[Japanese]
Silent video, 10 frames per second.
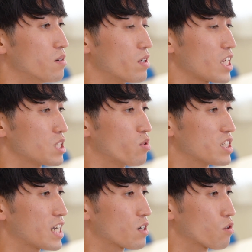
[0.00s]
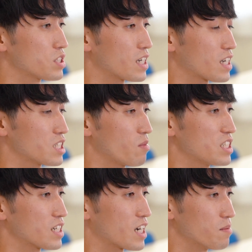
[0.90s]
私も2回ほど参加しま
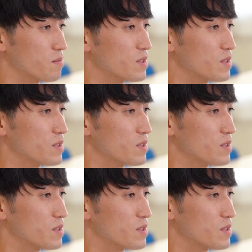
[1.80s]
したが